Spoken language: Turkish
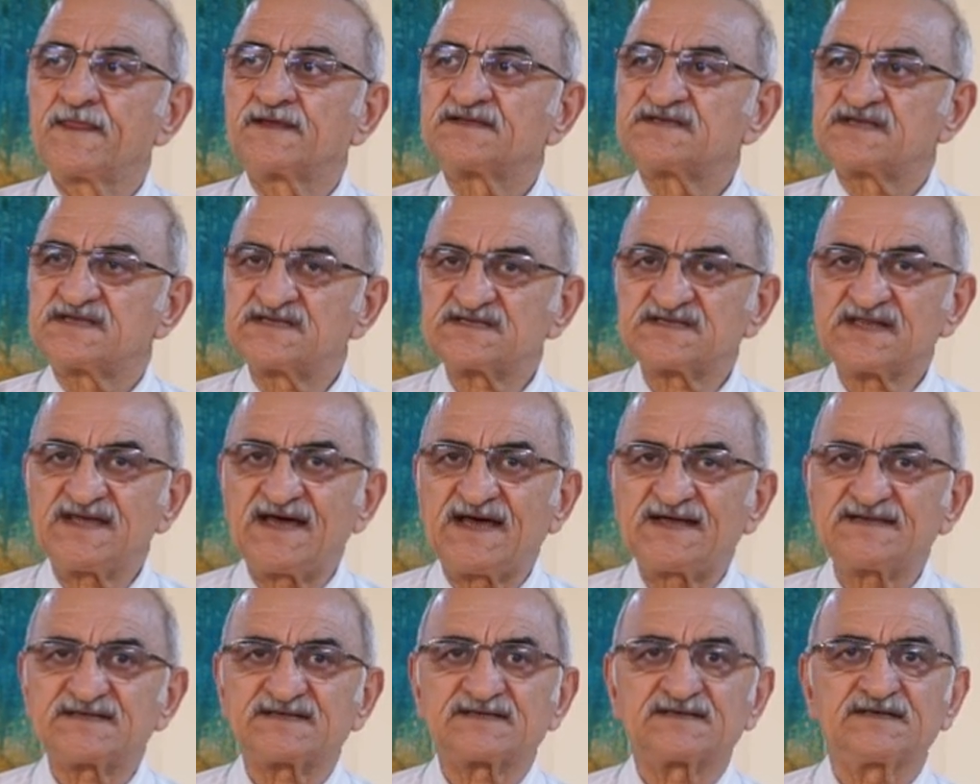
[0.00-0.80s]

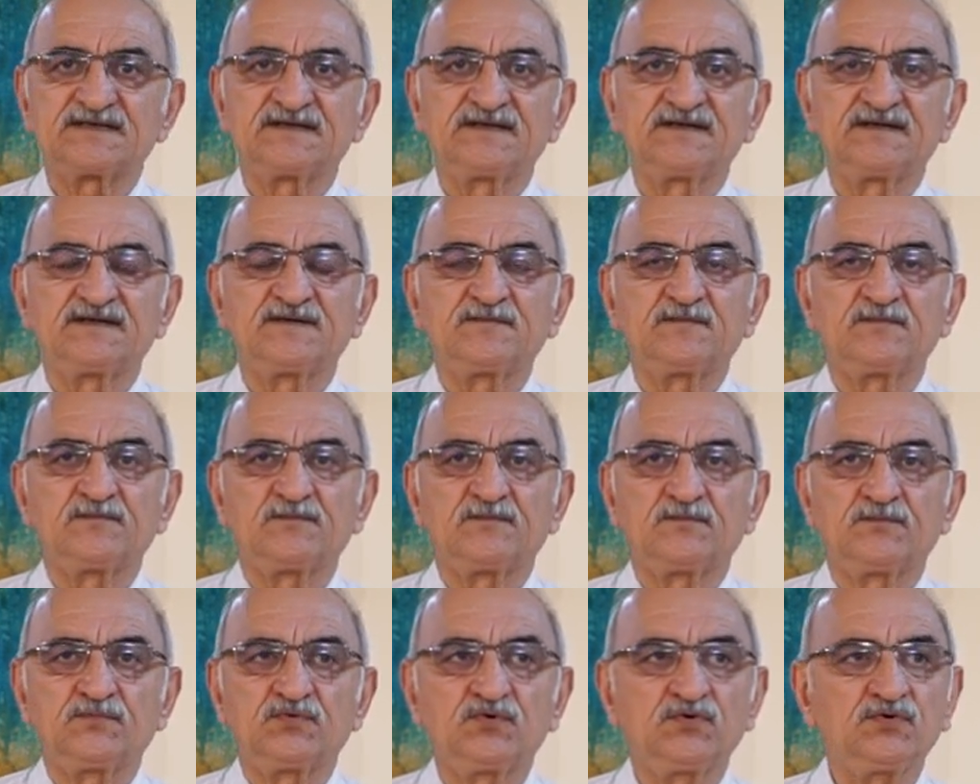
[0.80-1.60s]
sizler
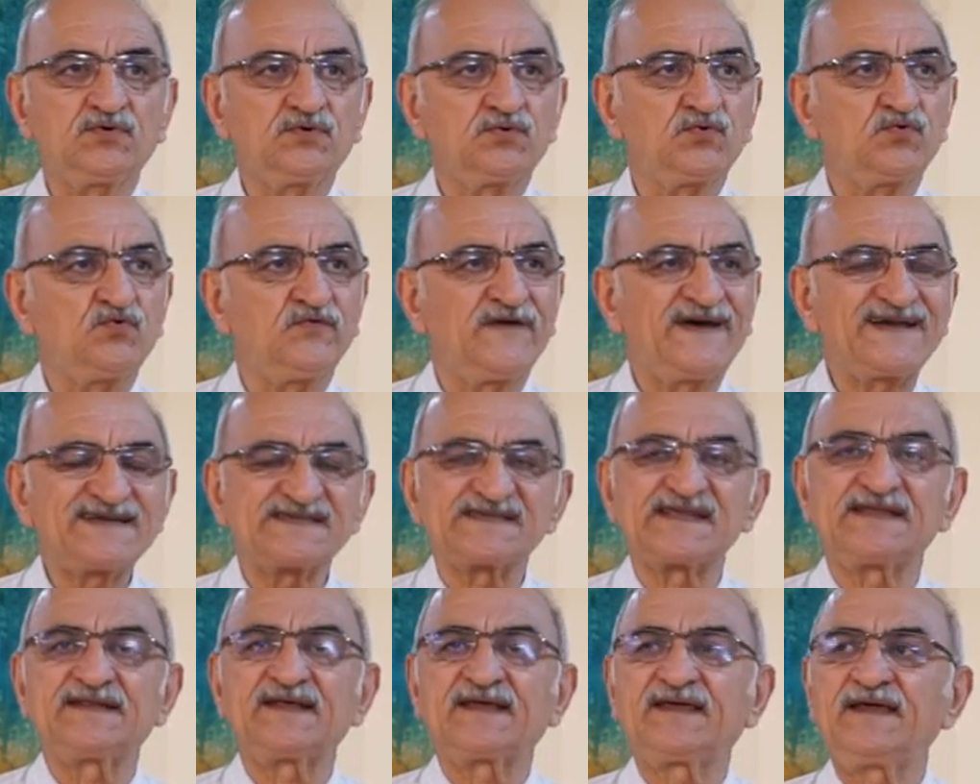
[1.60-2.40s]
bu
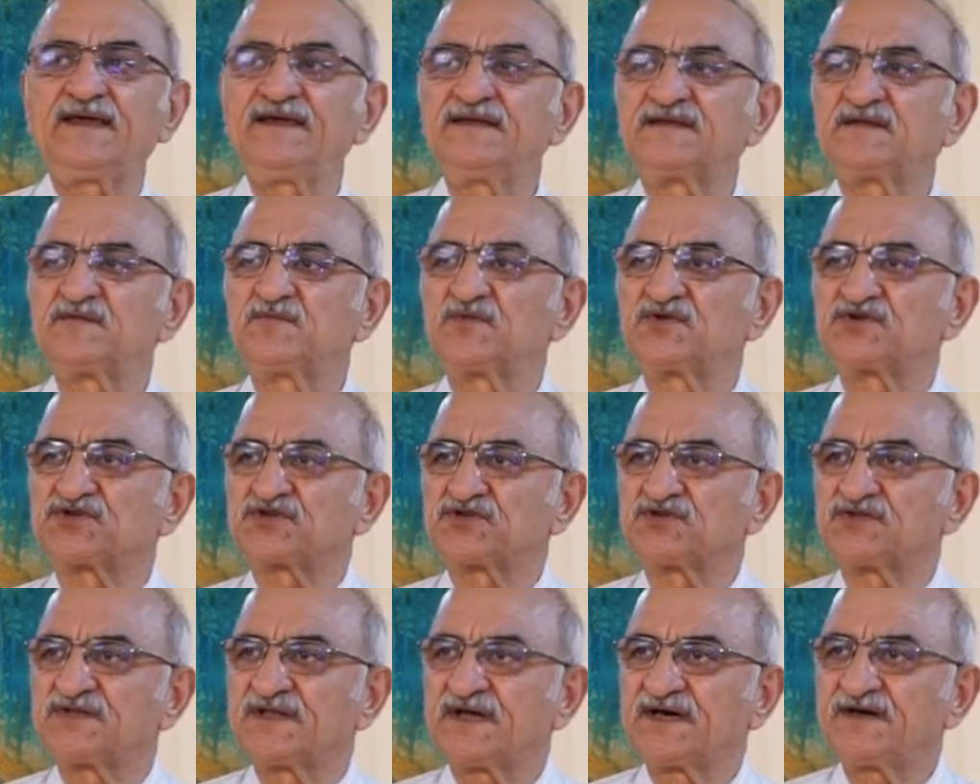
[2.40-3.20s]
üniversitedeki eğitim
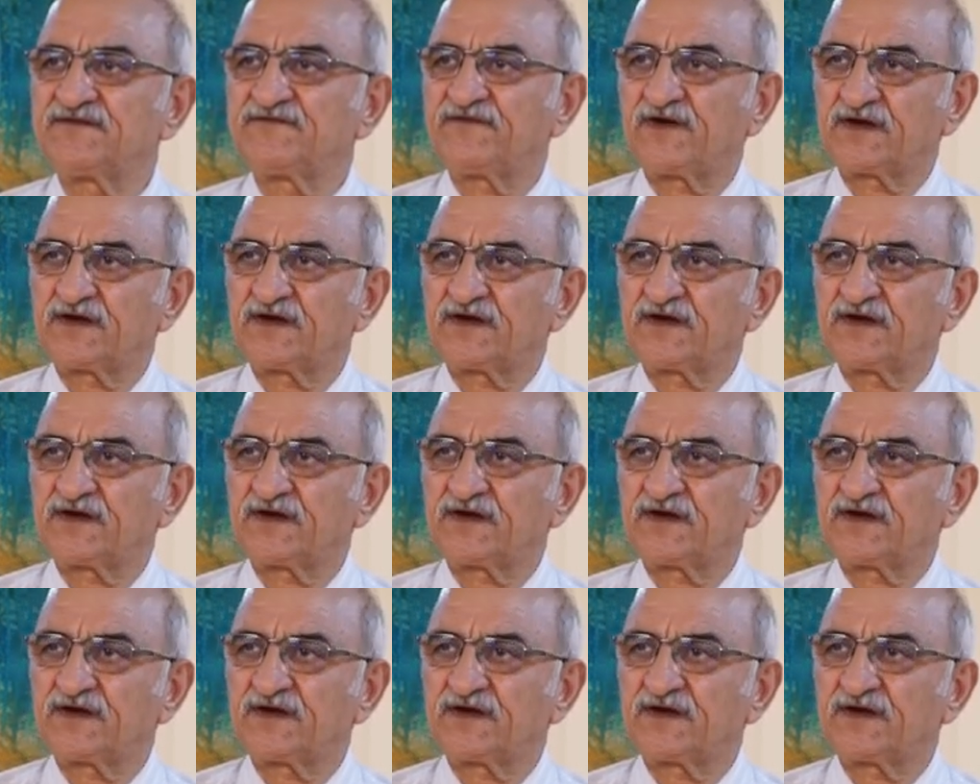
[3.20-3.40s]
dışında,